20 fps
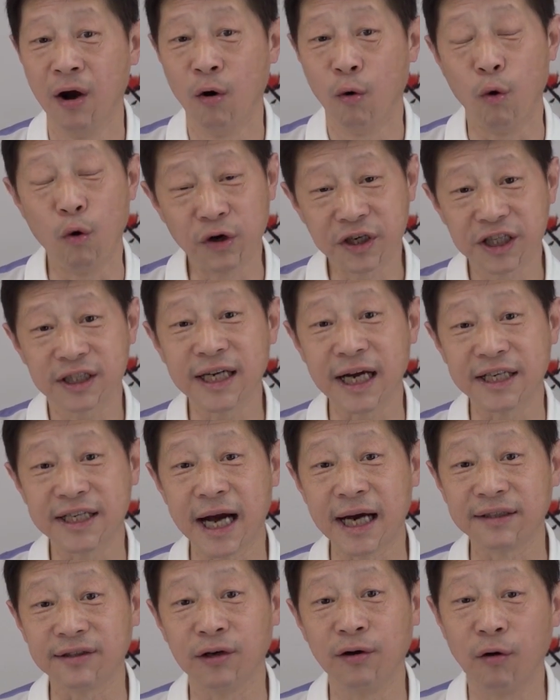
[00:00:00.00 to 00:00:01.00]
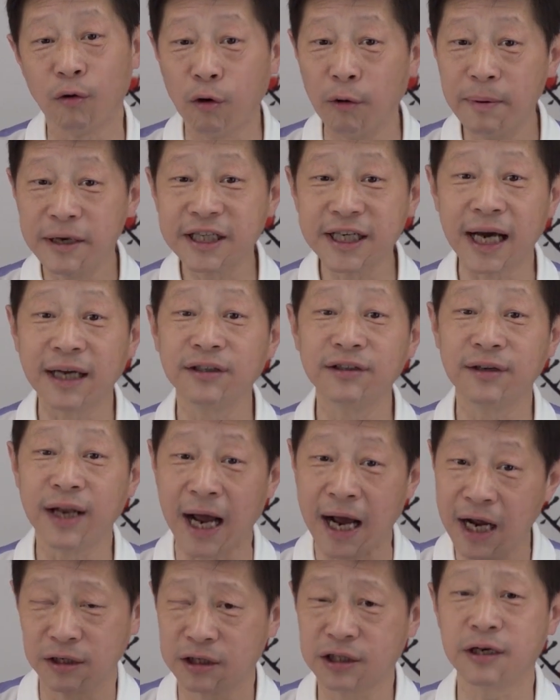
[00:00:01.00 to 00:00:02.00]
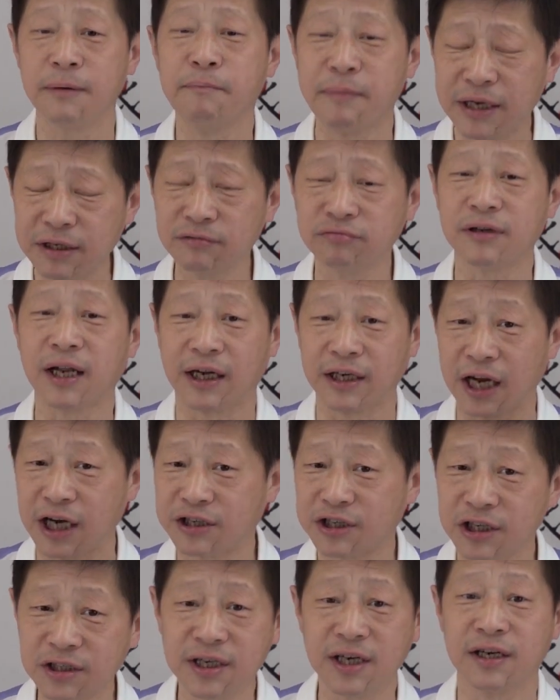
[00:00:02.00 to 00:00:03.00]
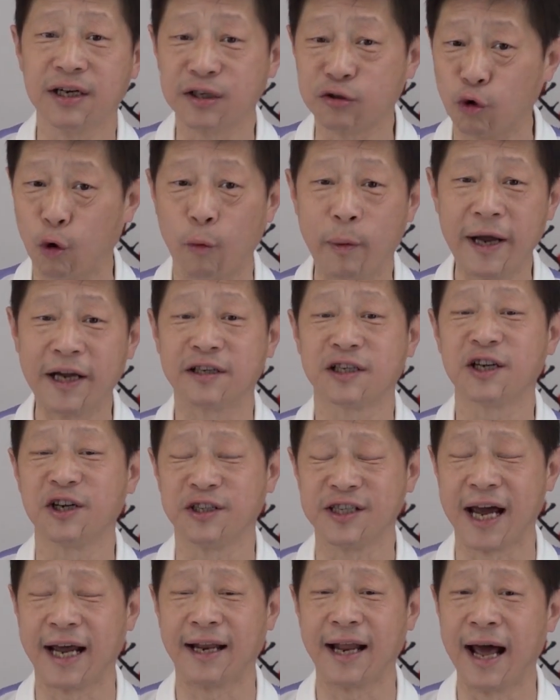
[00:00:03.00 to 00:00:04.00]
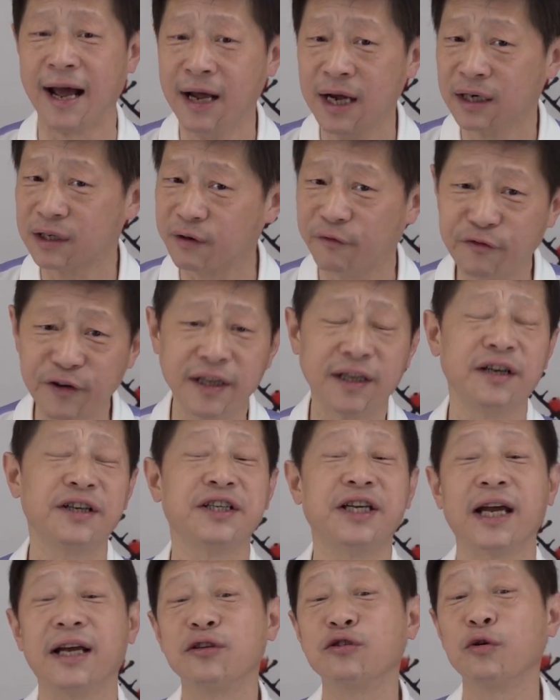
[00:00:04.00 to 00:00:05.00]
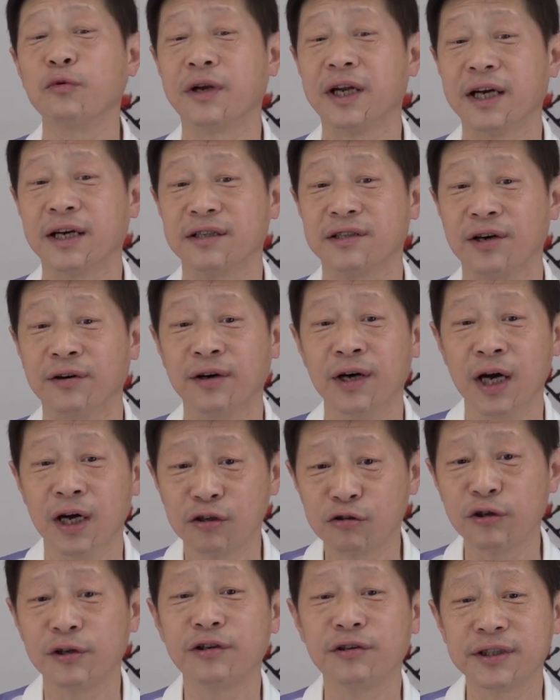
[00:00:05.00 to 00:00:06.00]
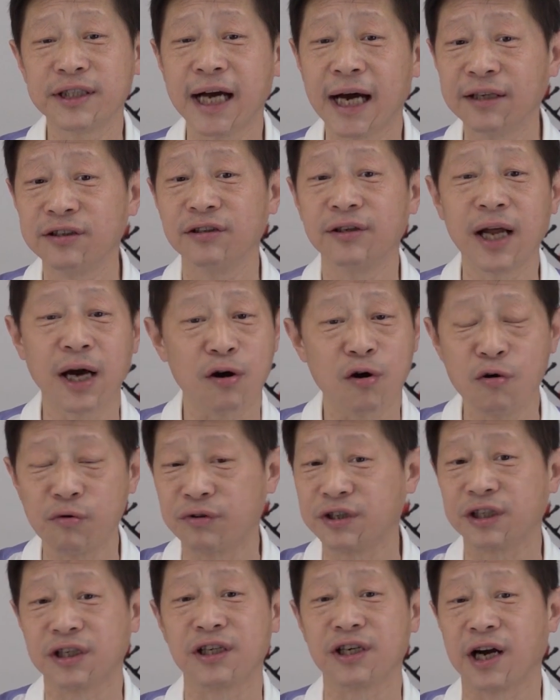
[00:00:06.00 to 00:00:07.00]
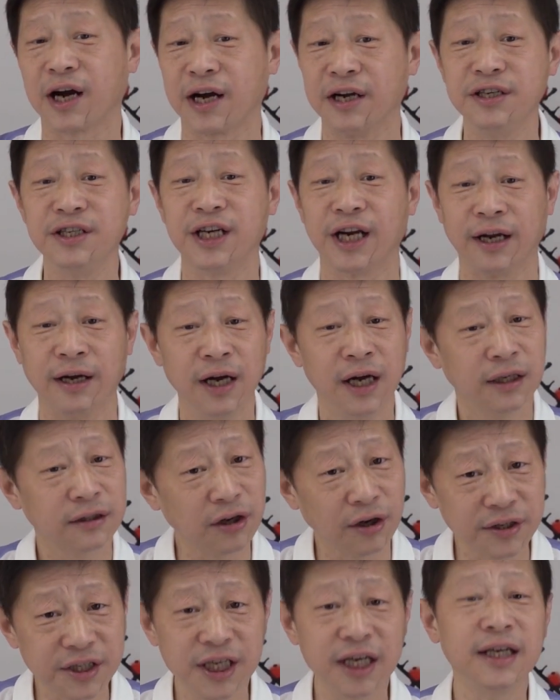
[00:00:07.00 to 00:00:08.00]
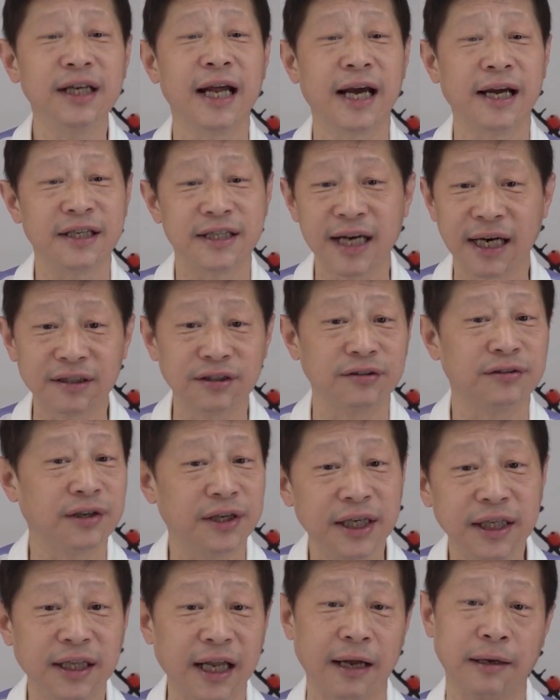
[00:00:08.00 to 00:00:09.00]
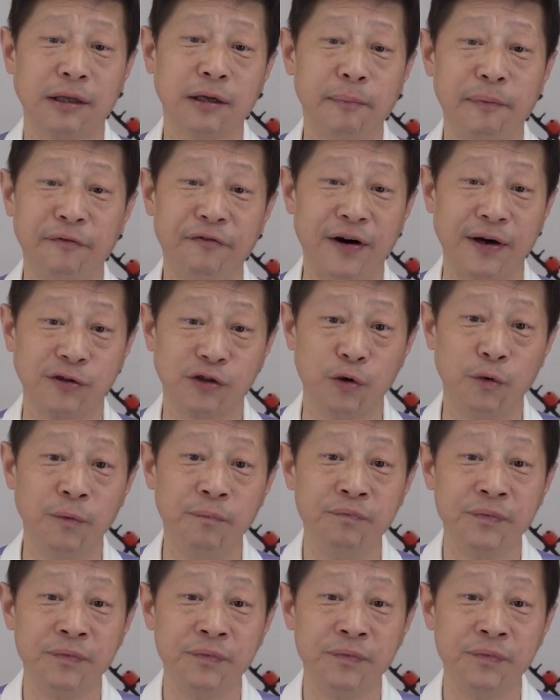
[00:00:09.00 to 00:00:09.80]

我是在加州，我们加州呢是民主党呢执政的左派色彩呢是非常严重的一个州，所以说加州呢控制的是很紧，到今天加州都一点都不放松。